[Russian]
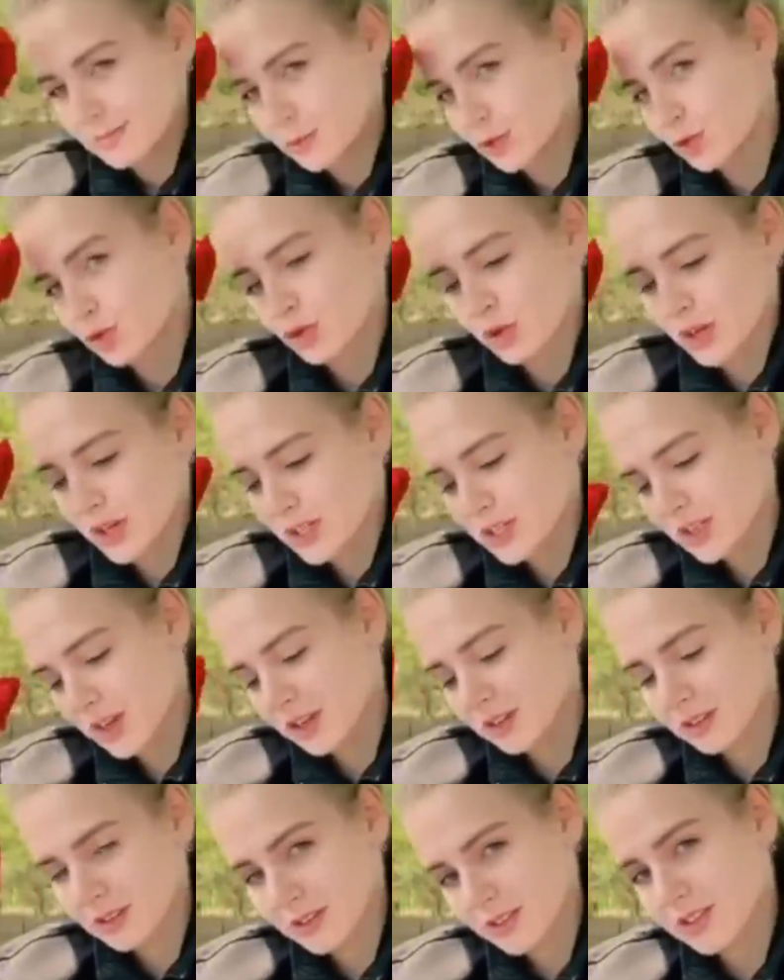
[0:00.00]
Ну чё,
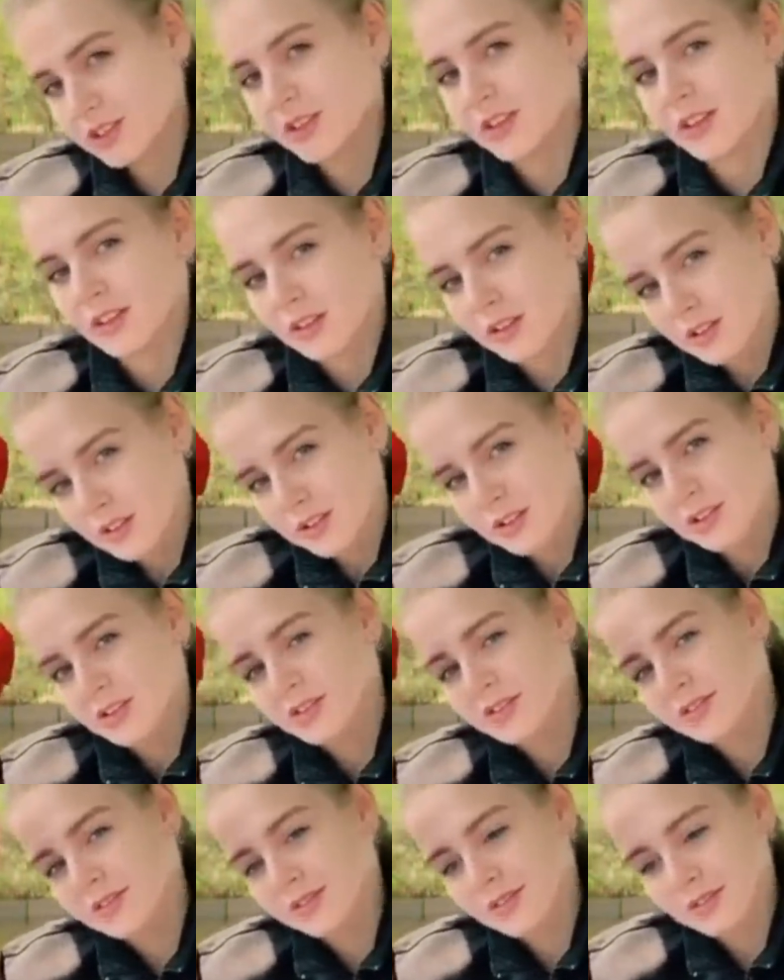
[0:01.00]
Костян, делай.
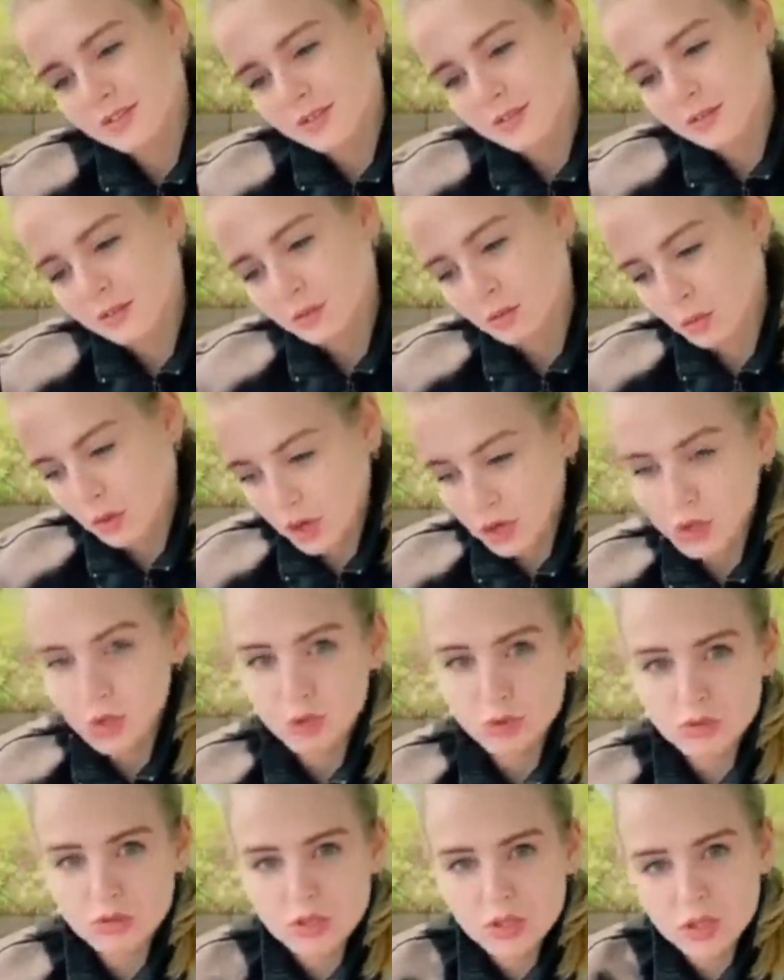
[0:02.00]
Че? Ну
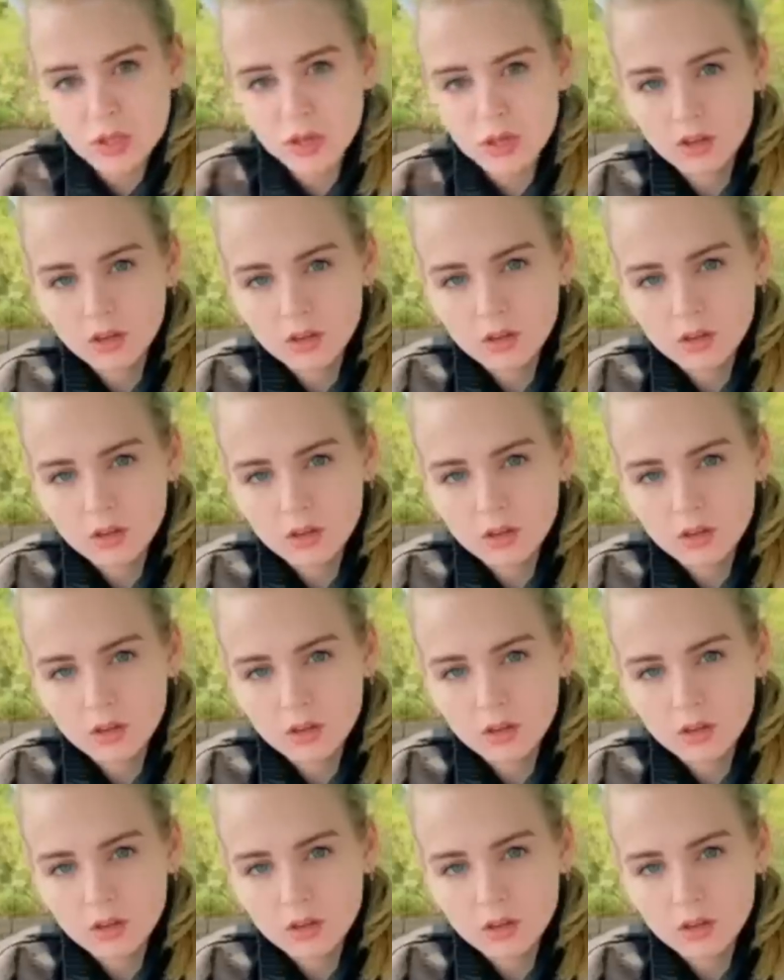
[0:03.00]
кольцо где?